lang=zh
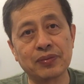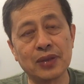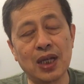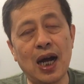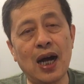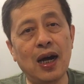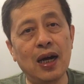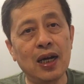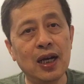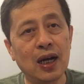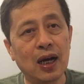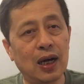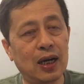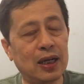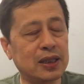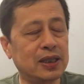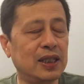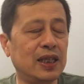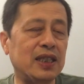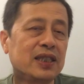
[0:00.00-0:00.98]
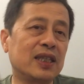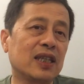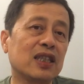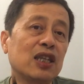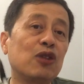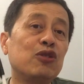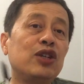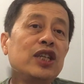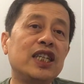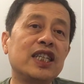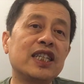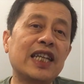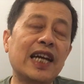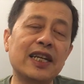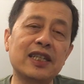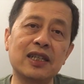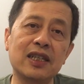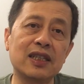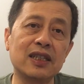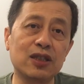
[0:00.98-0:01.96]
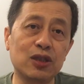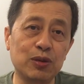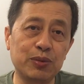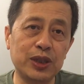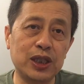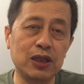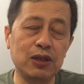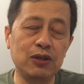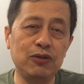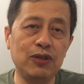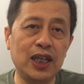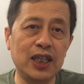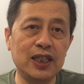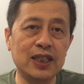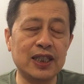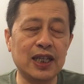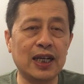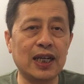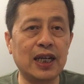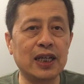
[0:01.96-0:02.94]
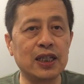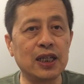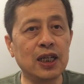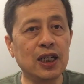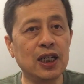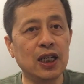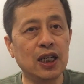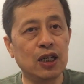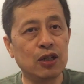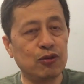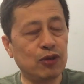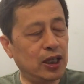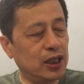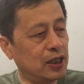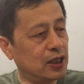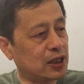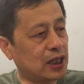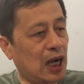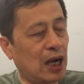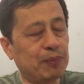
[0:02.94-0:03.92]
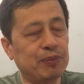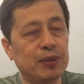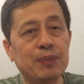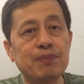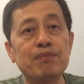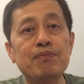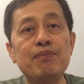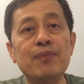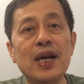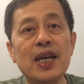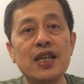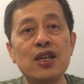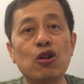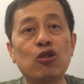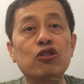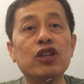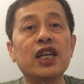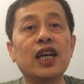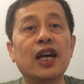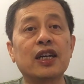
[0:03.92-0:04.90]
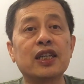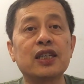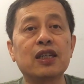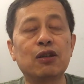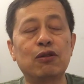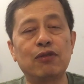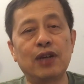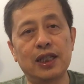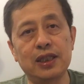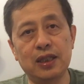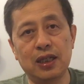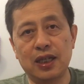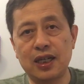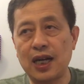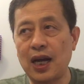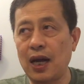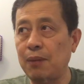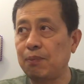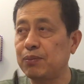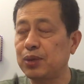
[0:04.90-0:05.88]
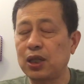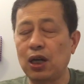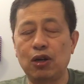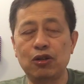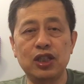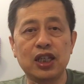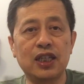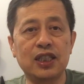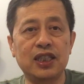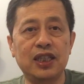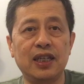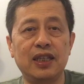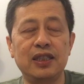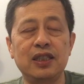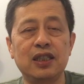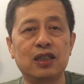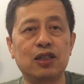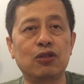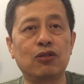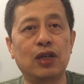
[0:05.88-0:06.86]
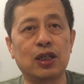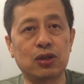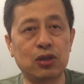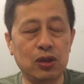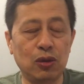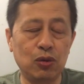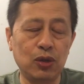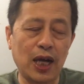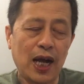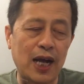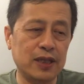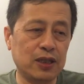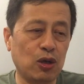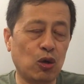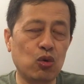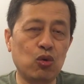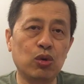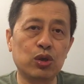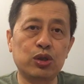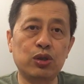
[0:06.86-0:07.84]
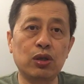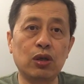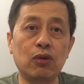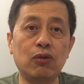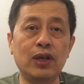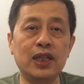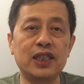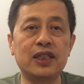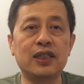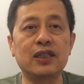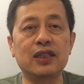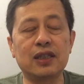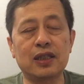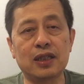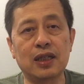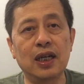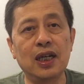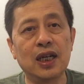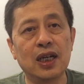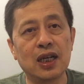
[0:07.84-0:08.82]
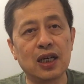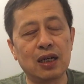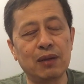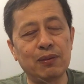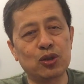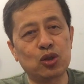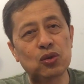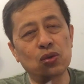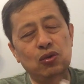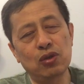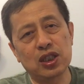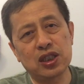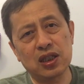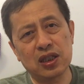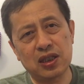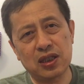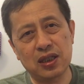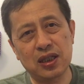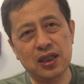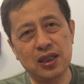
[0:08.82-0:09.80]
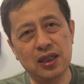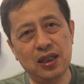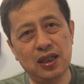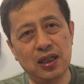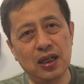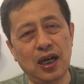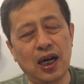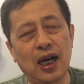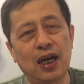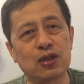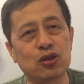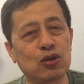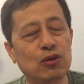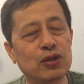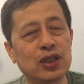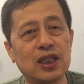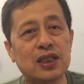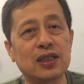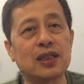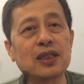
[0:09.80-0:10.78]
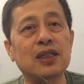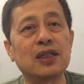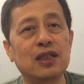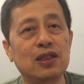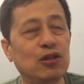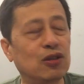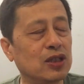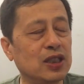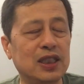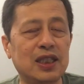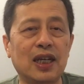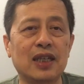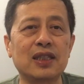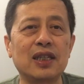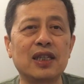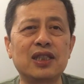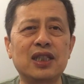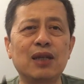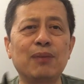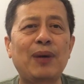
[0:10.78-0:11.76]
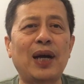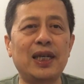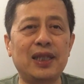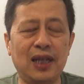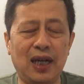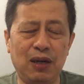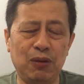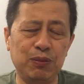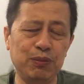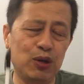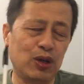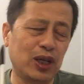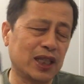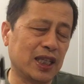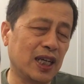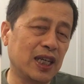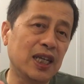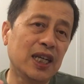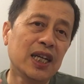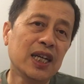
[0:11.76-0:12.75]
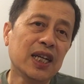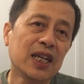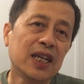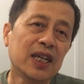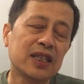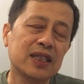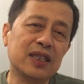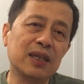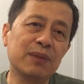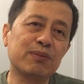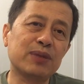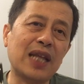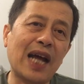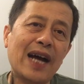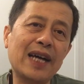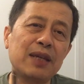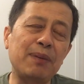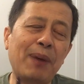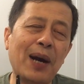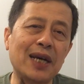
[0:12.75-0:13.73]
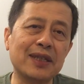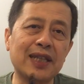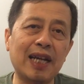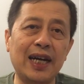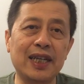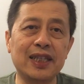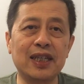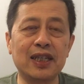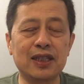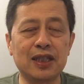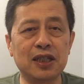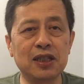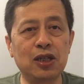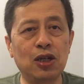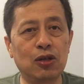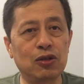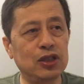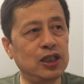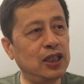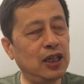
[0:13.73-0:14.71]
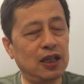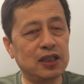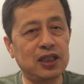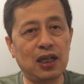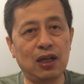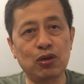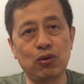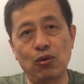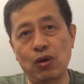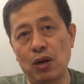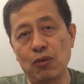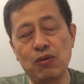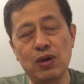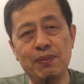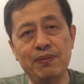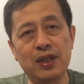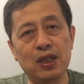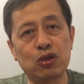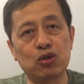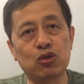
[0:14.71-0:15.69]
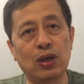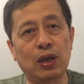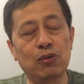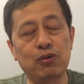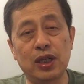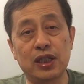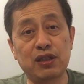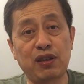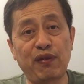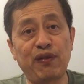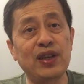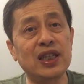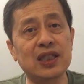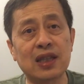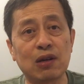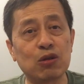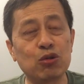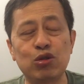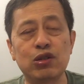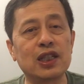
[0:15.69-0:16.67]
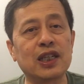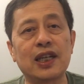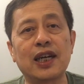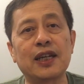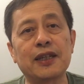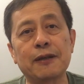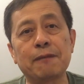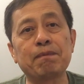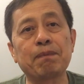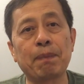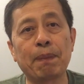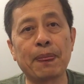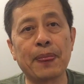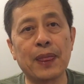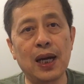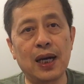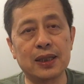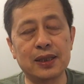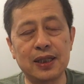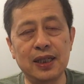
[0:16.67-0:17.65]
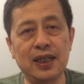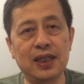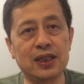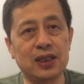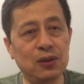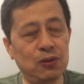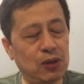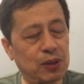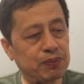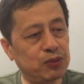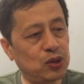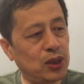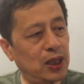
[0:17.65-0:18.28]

20年相当于一代人了都不行，原因在哪里？原因他们没有那样的一个环境，看不到一个前景情况，都按照过去的惯性进行。那么中国是14亿所谓的14亿，有人讲才7、8亿我们不管它，这么大庞大一个人口，你要想往文明转轨是非常困难的这也是我们